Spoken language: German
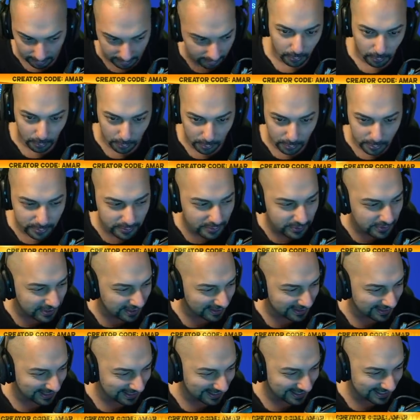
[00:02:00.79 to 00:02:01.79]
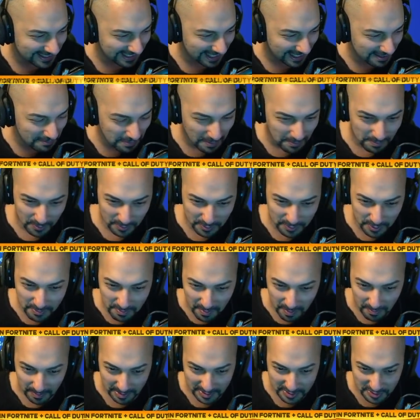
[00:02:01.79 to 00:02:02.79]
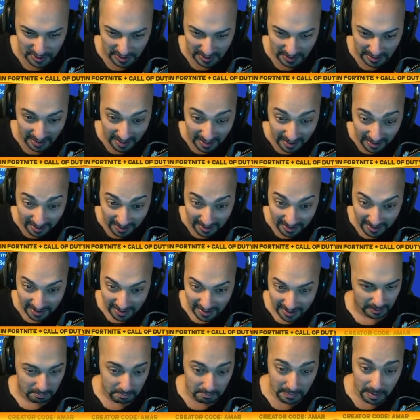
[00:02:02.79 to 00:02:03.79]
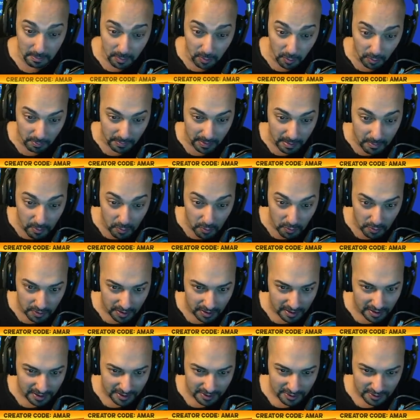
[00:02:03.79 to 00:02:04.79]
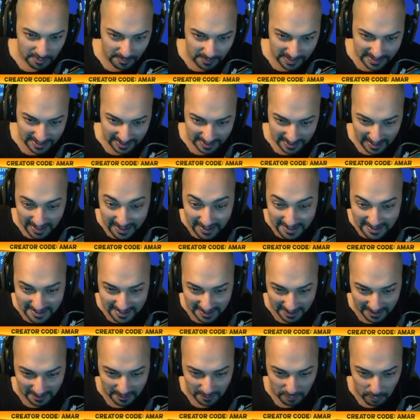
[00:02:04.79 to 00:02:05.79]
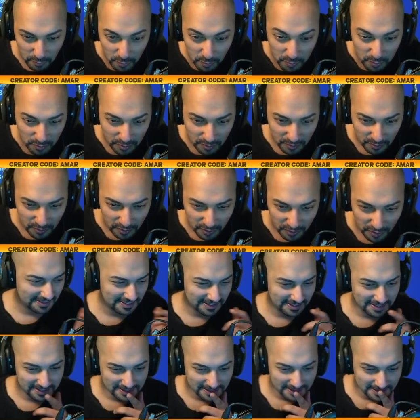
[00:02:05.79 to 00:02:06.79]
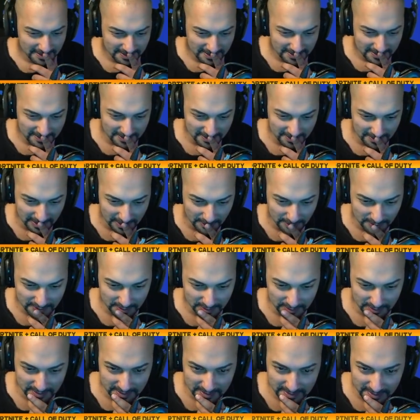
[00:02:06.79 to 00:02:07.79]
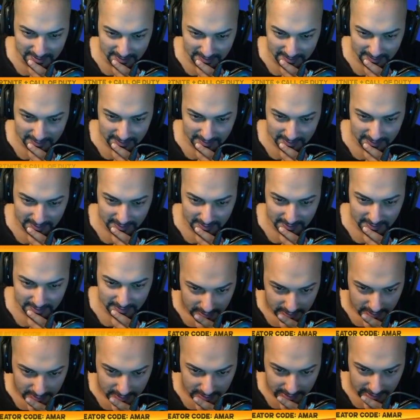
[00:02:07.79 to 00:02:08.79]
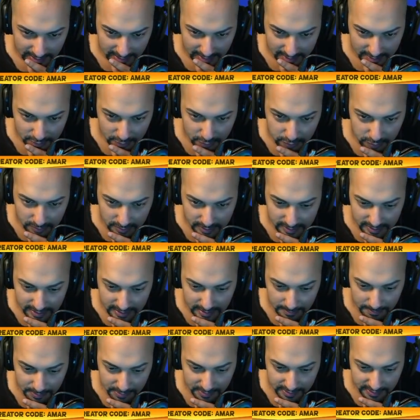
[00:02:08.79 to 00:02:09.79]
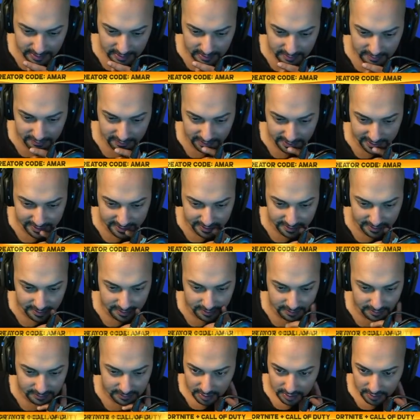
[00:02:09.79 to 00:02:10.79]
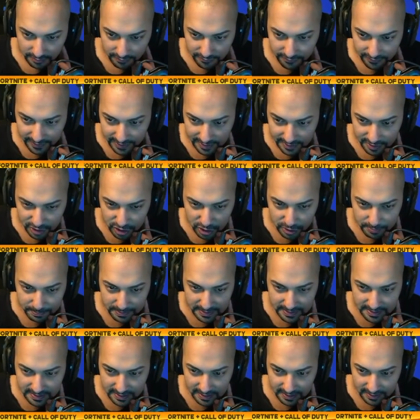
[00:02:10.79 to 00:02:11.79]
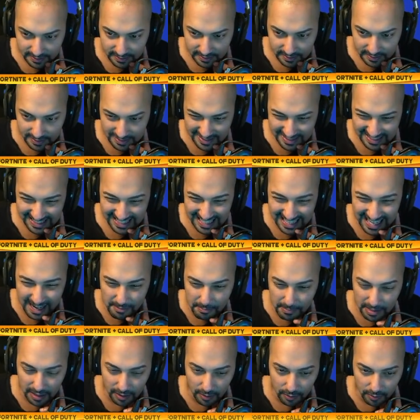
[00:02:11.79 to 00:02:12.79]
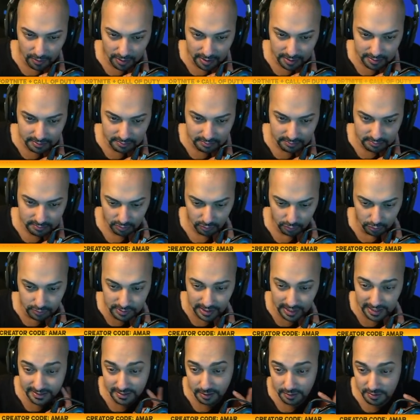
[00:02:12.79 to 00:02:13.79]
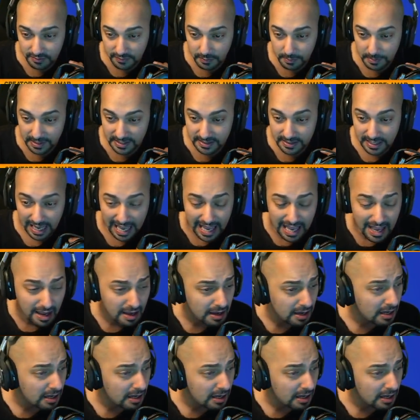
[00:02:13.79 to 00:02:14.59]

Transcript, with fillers: Ui, der hat ja nichts an, Memo. Guck mal, mashallah. Memo, Memo. Guck mal, der hat Leggings an. Uff. So, ausrüsten eine Erdkugel, die kaputt geht, weiter, eine Pferdespitzhacke, das Lama-Horn. und 1000 V-Bucks. Hä?